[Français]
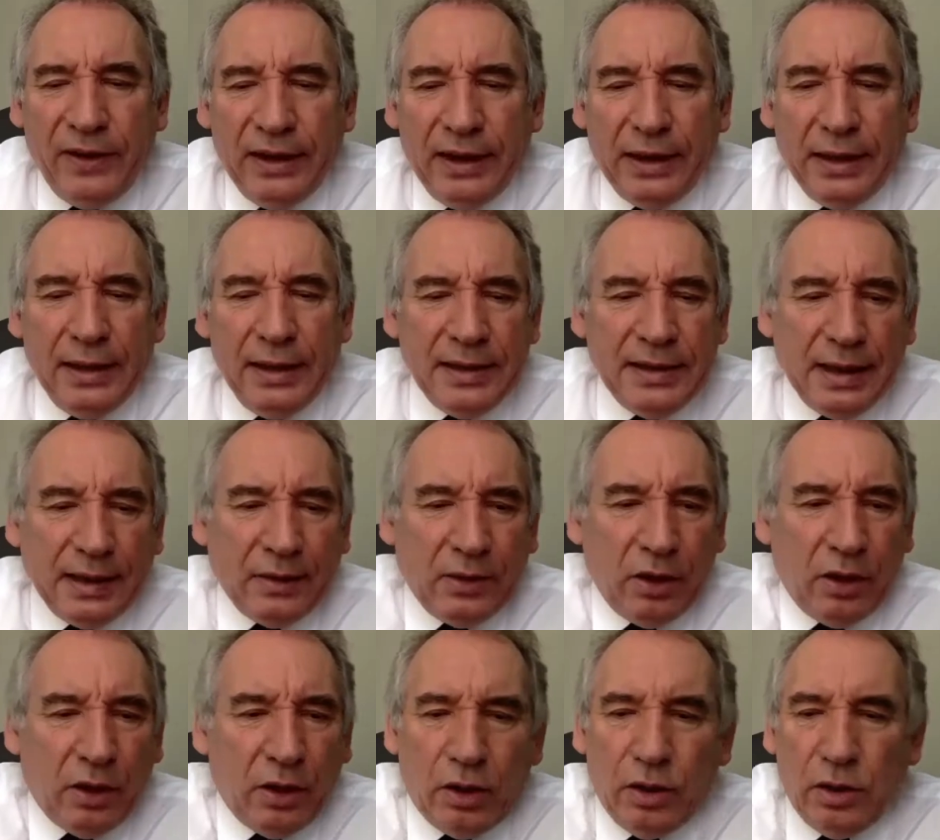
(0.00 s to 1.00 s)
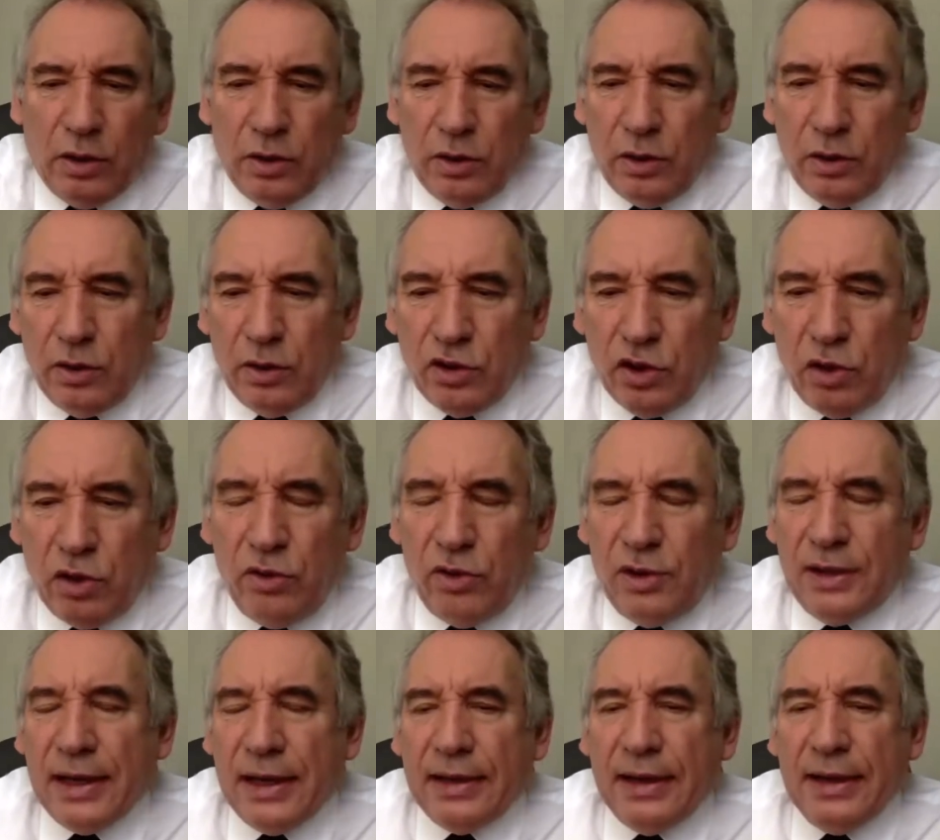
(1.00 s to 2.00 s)
Fédérer les acteurs. Euh,
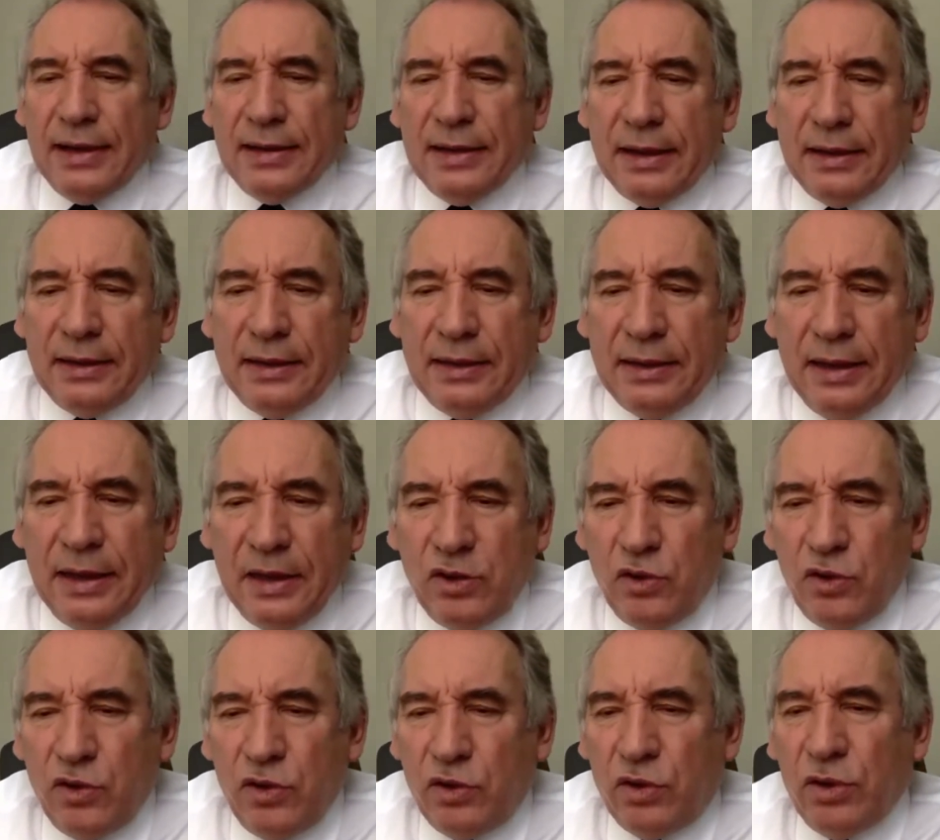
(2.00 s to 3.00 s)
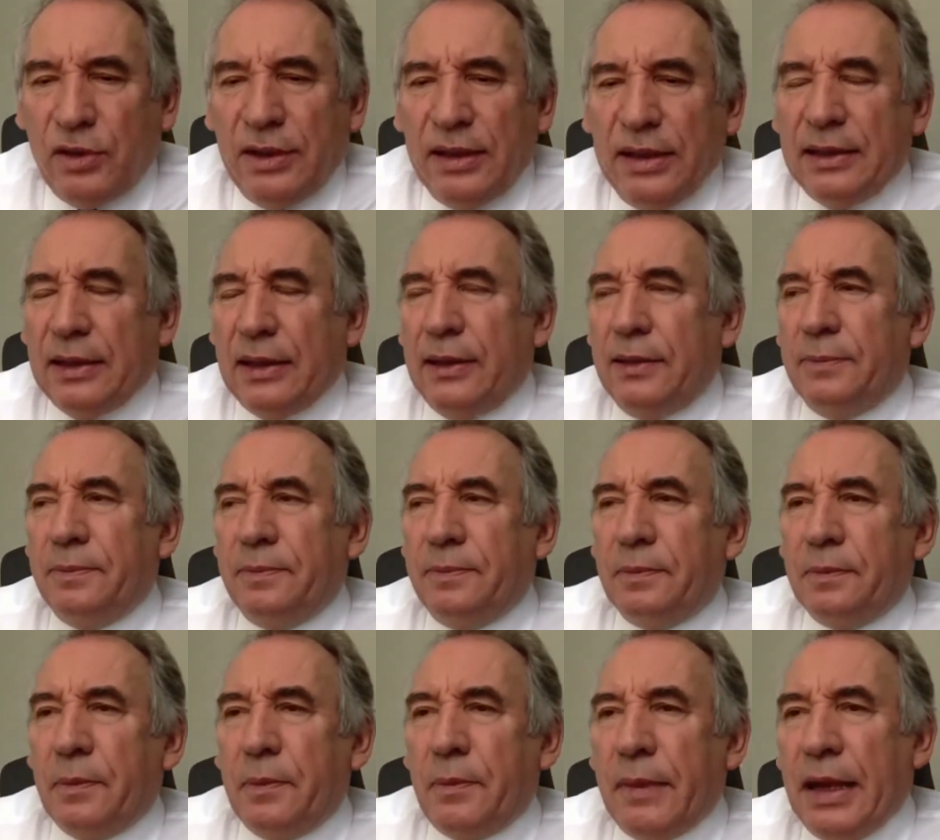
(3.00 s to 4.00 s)
Jean-Luc Laglaise, à très juste titre,
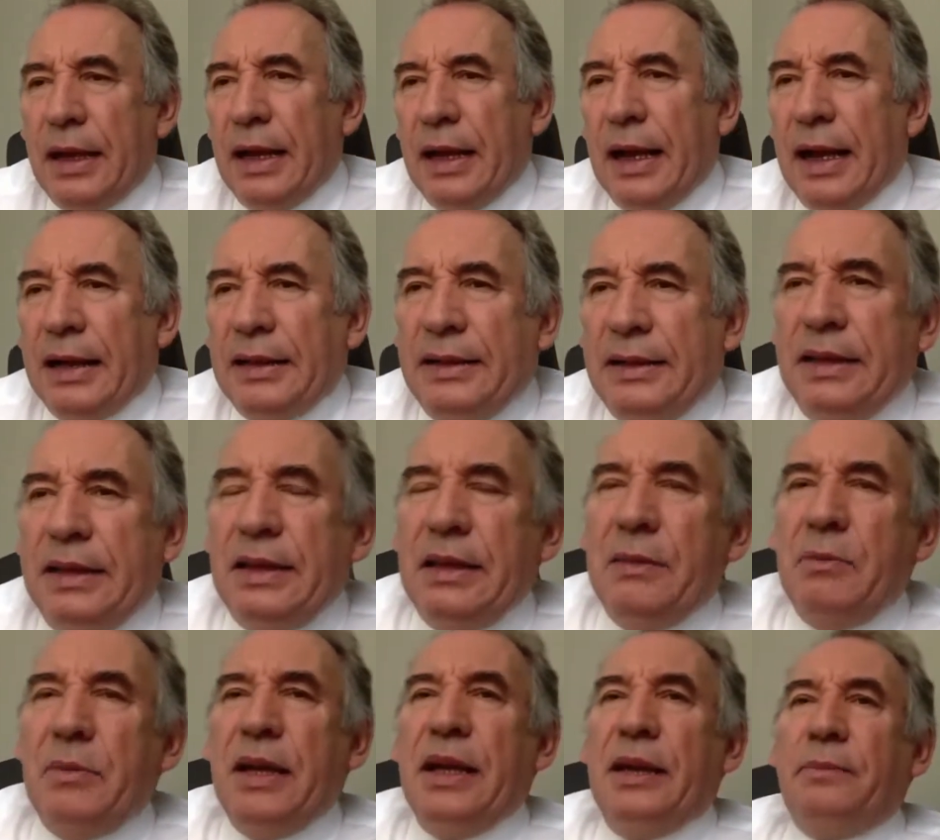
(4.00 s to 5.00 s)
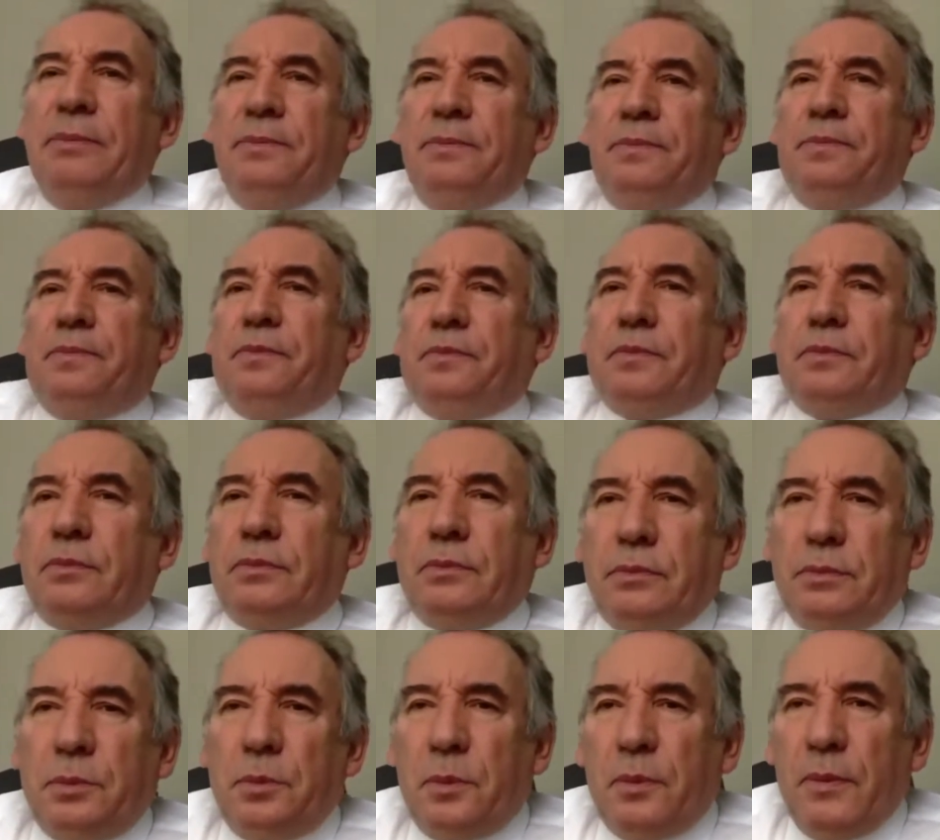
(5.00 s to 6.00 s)
a dit mais
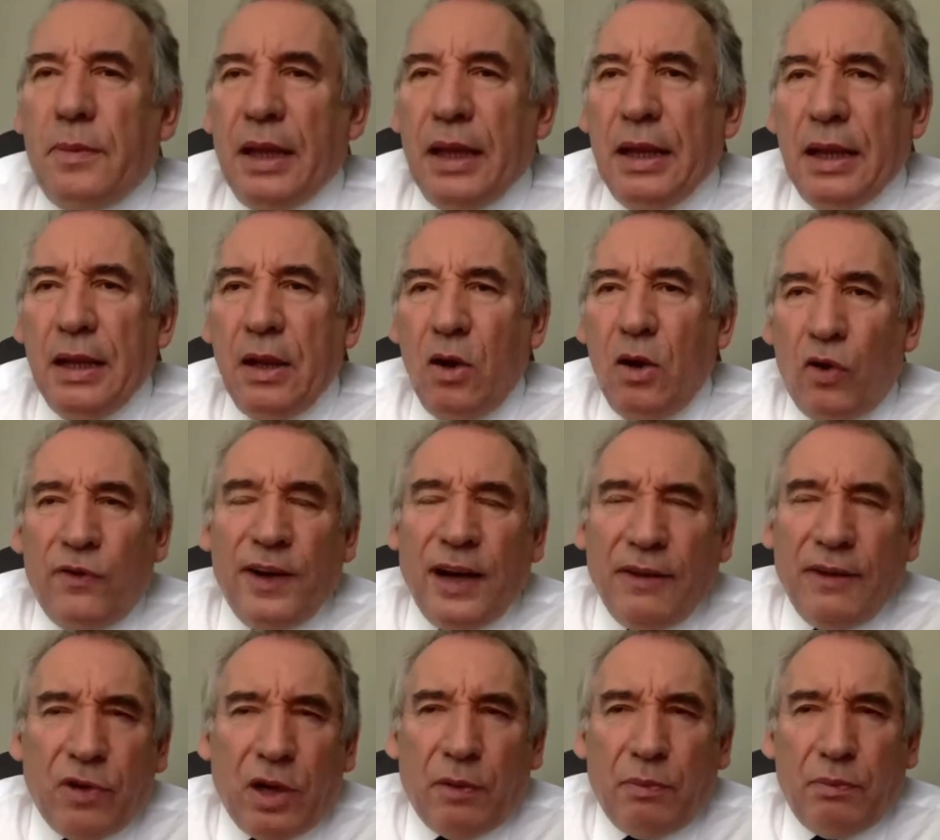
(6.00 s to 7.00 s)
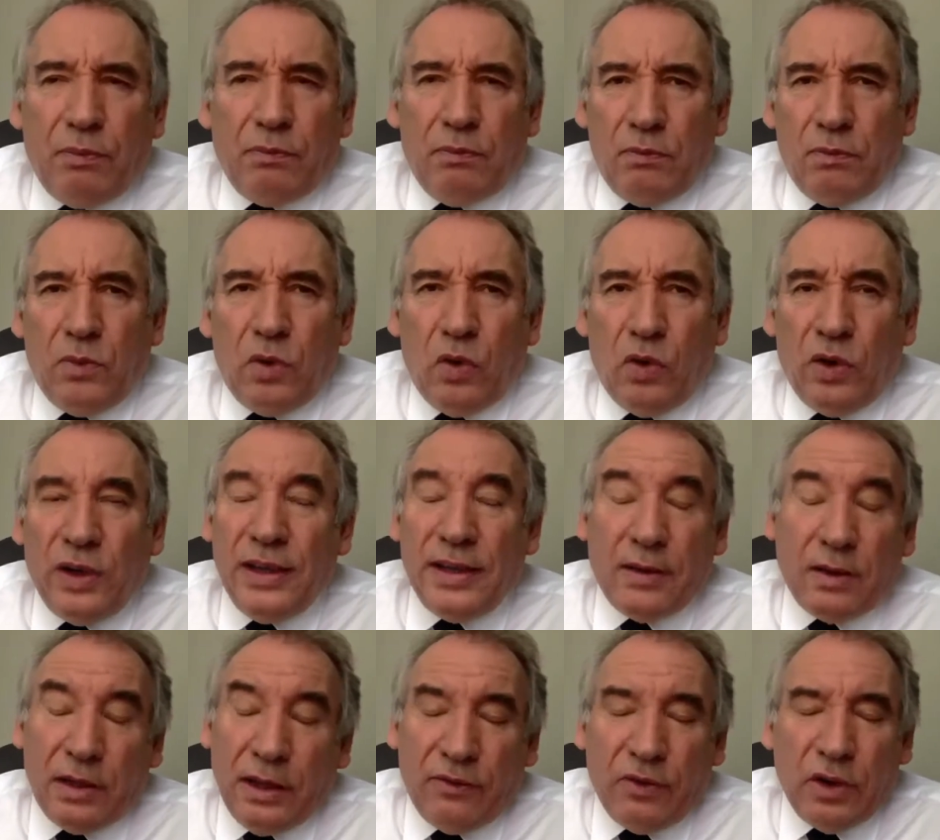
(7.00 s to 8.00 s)
on va avoir, on
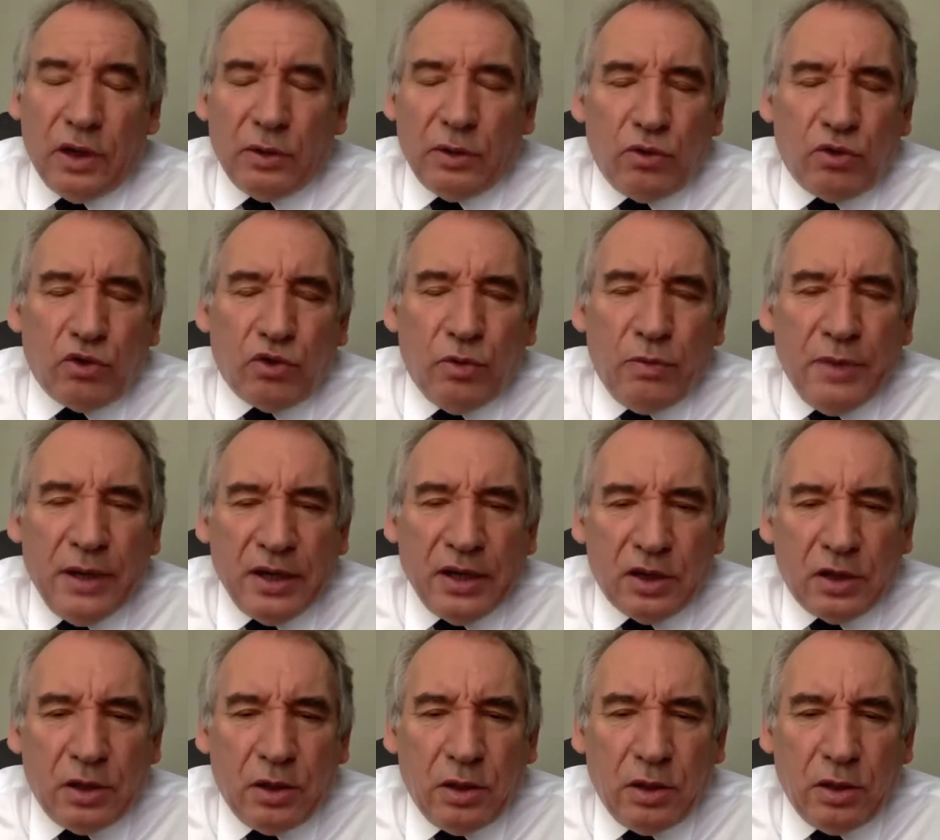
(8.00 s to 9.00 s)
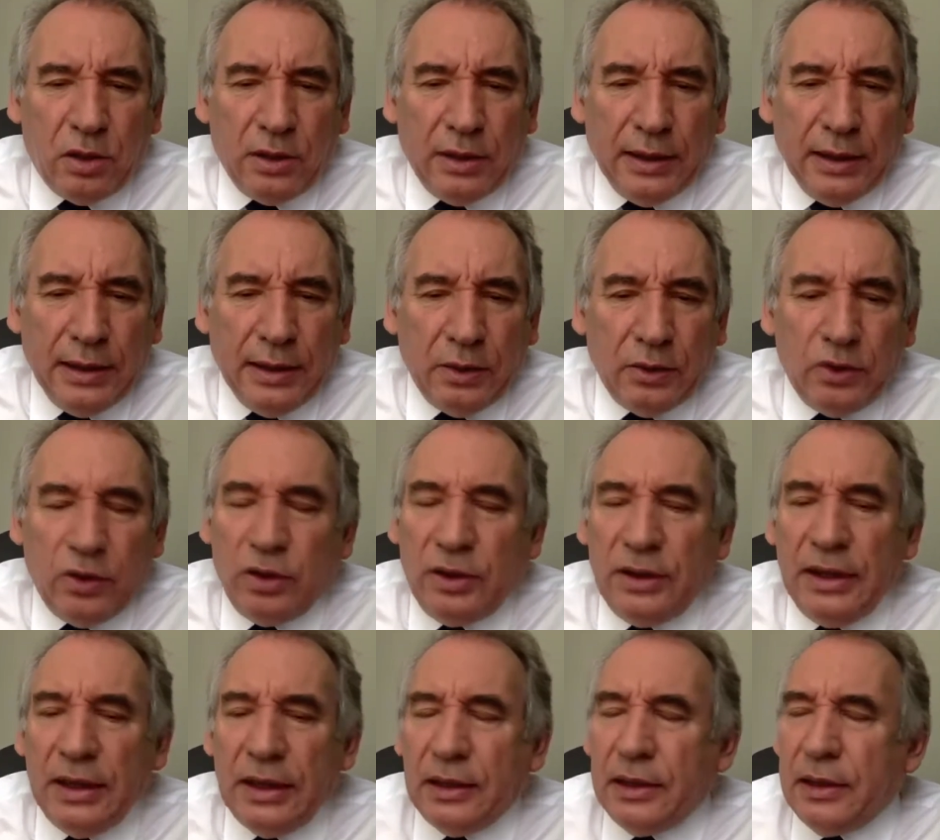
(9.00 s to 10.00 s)
risque d'avoir du chômage dans
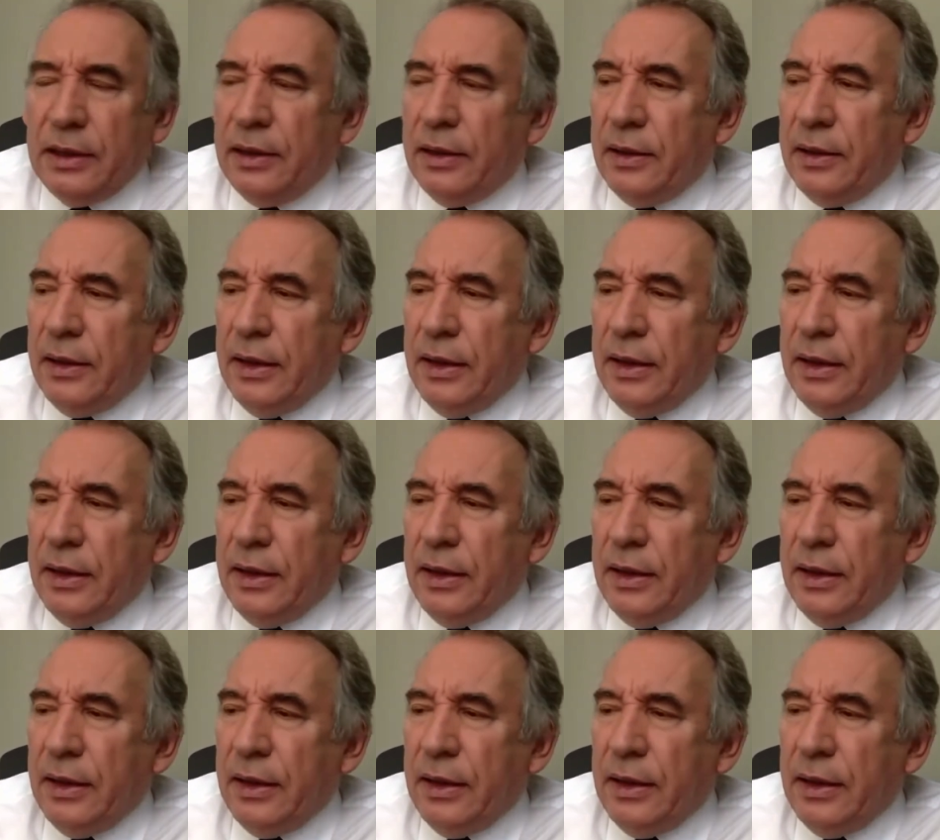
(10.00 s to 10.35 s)
l'aéronautique.